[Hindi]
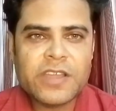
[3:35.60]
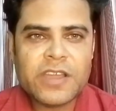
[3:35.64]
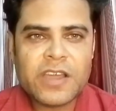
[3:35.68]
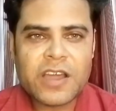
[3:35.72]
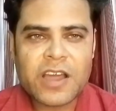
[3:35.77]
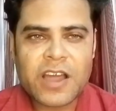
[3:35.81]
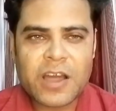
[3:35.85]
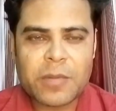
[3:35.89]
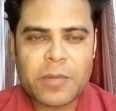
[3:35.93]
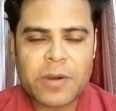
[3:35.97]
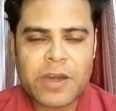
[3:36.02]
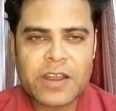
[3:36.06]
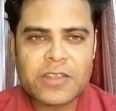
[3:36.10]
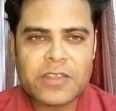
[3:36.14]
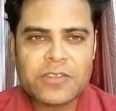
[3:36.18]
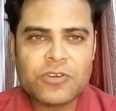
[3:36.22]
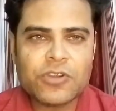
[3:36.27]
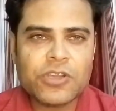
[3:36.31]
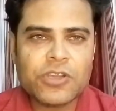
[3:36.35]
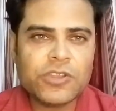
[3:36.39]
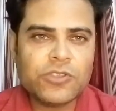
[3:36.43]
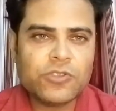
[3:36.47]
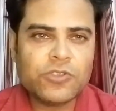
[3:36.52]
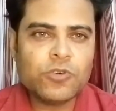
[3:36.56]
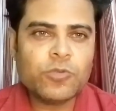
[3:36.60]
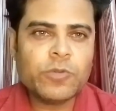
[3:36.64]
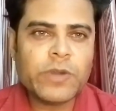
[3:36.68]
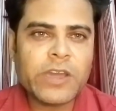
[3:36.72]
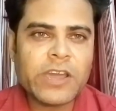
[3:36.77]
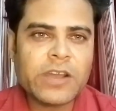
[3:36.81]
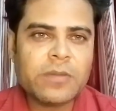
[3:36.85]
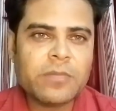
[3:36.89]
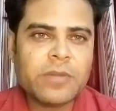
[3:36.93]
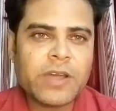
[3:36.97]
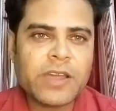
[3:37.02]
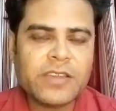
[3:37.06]
हमारे जो हिंदू
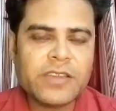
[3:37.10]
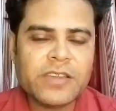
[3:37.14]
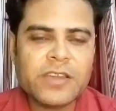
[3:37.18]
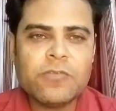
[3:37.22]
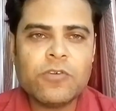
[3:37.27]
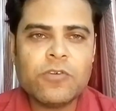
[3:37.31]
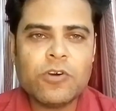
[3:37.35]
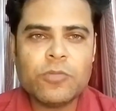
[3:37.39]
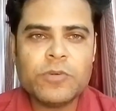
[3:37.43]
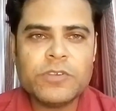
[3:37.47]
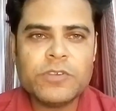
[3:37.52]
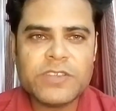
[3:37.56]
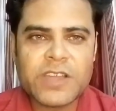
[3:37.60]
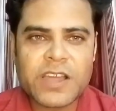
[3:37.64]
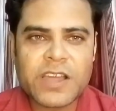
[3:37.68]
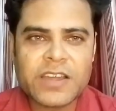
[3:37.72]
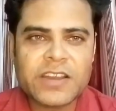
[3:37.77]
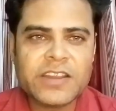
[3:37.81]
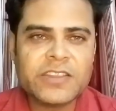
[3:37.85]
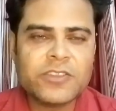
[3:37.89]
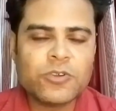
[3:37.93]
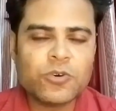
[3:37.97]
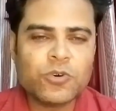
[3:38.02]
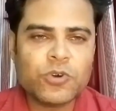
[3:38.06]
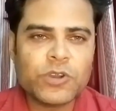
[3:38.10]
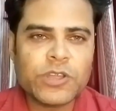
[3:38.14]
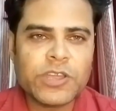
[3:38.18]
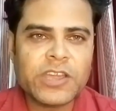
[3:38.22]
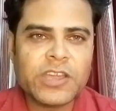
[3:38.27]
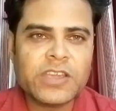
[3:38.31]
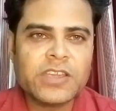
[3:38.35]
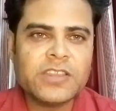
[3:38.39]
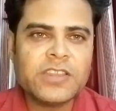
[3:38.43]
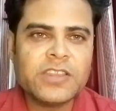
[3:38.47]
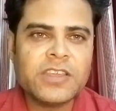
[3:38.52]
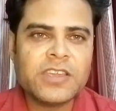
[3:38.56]
बहन भाई है वो भी जागृत हो रहे
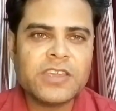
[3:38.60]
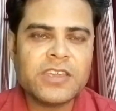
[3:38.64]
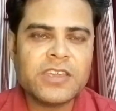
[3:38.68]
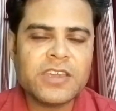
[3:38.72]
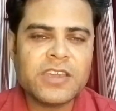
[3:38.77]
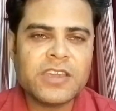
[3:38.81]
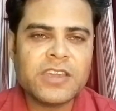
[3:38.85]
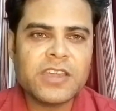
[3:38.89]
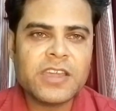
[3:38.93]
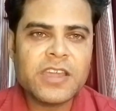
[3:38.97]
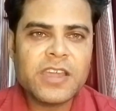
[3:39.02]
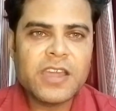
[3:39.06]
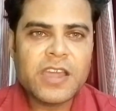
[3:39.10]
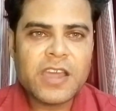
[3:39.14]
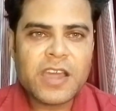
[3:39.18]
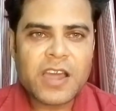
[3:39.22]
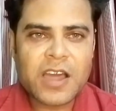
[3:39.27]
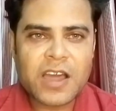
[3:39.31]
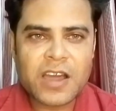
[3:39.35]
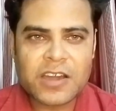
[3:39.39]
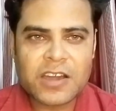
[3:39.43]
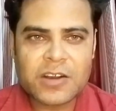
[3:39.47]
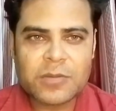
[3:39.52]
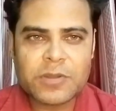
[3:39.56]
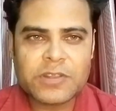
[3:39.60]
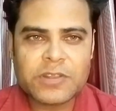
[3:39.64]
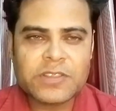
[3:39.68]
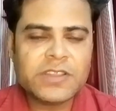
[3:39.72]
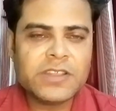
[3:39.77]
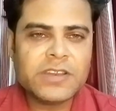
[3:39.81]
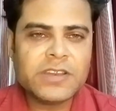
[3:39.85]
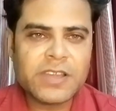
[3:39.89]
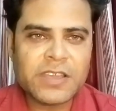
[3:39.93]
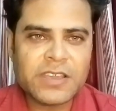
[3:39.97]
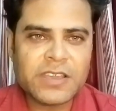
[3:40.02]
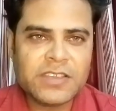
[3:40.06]
हैं कि देखिए
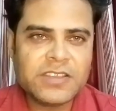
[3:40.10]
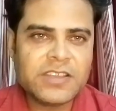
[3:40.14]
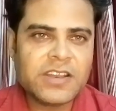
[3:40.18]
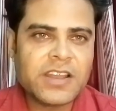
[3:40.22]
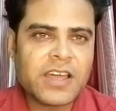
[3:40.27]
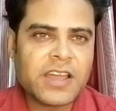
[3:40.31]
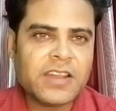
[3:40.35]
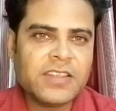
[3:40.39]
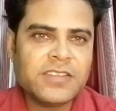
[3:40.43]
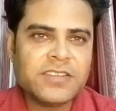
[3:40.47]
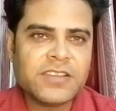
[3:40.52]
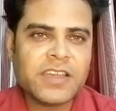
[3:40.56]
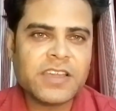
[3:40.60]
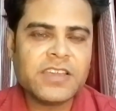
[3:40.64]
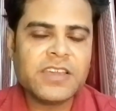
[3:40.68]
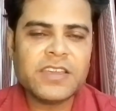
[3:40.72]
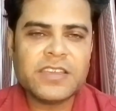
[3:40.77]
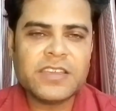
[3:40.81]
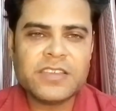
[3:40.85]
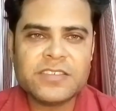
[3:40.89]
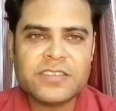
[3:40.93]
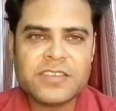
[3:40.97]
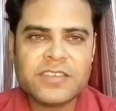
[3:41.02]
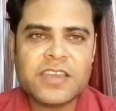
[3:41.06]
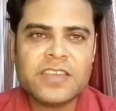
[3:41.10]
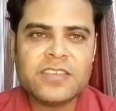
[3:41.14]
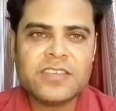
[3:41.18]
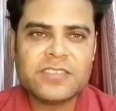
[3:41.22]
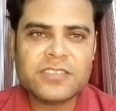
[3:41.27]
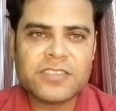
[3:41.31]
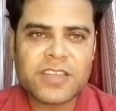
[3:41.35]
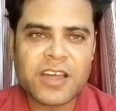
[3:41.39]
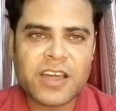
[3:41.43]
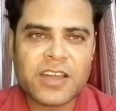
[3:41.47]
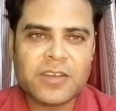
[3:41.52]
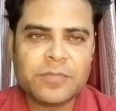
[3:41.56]
अगरबत्ती नहीं जलानी चाहिए इसके
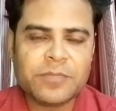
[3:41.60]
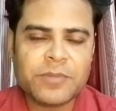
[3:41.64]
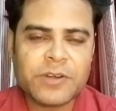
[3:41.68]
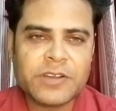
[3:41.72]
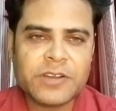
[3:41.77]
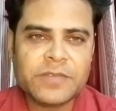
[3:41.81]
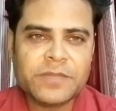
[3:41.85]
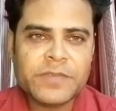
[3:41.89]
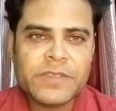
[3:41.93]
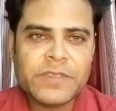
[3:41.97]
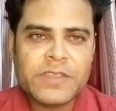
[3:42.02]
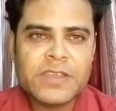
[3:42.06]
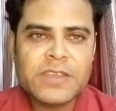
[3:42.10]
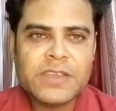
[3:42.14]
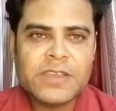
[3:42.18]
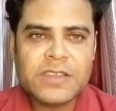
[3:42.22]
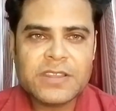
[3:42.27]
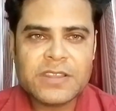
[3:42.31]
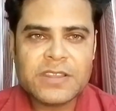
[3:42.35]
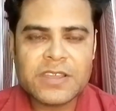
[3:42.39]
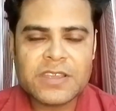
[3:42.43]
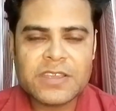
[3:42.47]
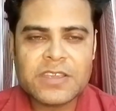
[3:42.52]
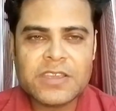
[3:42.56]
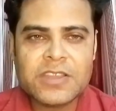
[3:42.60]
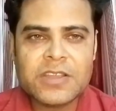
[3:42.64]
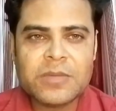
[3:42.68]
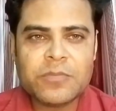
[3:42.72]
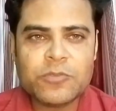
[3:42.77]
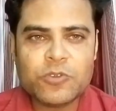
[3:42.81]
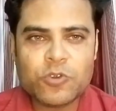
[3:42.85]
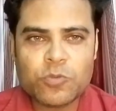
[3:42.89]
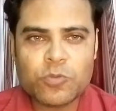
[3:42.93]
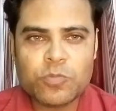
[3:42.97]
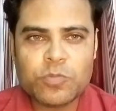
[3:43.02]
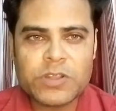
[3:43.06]
स्थान पर देखिए
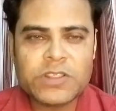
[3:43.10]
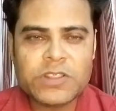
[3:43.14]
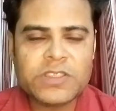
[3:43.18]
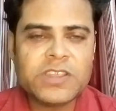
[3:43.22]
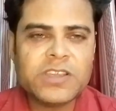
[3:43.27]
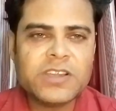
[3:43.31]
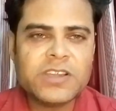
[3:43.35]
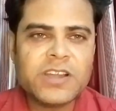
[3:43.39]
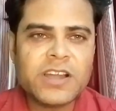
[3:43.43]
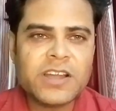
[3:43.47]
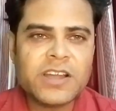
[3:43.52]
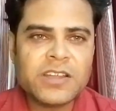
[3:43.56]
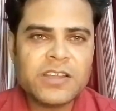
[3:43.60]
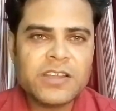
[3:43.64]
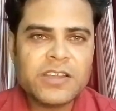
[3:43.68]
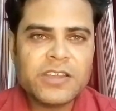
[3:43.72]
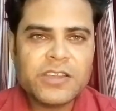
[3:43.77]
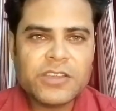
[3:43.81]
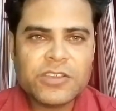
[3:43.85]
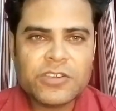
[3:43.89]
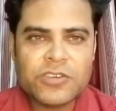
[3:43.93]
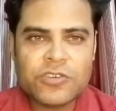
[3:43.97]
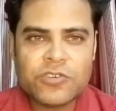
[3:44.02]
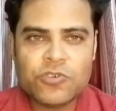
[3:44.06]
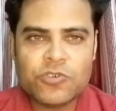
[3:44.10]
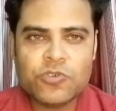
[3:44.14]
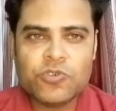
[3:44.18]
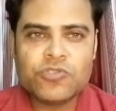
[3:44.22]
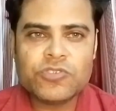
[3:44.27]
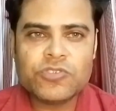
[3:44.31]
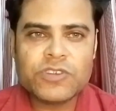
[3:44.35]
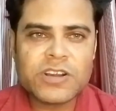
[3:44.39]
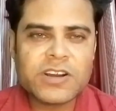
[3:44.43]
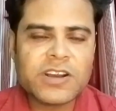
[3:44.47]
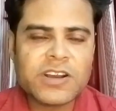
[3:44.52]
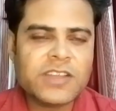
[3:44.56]
हम धूप बत्ती का
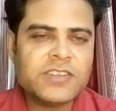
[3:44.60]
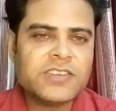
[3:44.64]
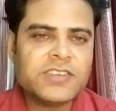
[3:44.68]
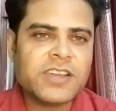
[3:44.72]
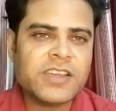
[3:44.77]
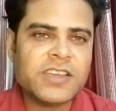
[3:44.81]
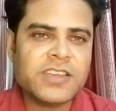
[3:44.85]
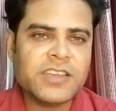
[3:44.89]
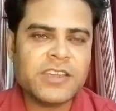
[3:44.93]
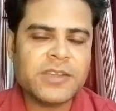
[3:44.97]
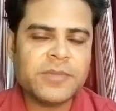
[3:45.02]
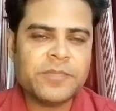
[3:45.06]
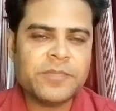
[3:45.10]
यूज़ करना चाहिए